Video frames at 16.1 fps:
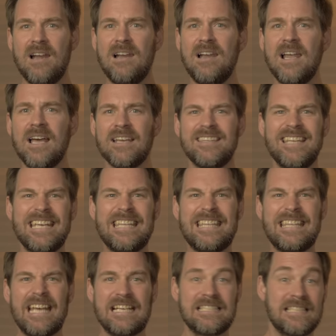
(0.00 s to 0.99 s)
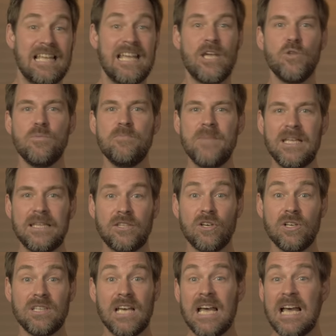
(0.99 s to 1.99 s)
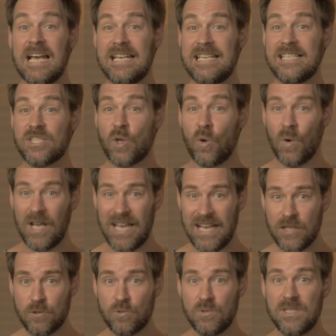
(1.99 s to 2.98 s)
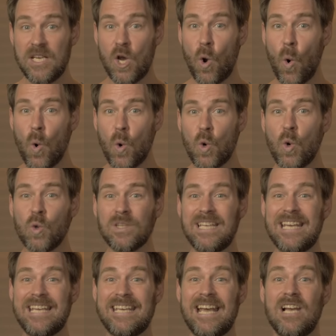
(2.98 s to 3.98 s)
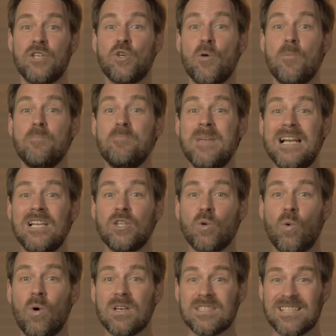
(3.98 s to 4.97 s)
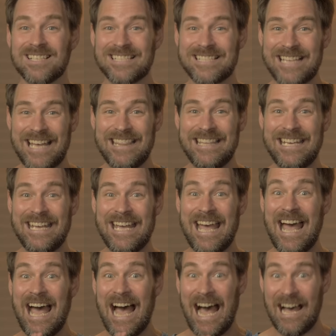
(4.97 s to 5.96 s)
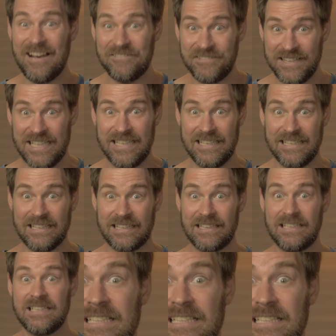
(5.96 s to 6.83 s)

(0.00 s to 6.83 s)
lègue des textes et une méthode qui seront étudiés au cours des quelques 1300 années à venir.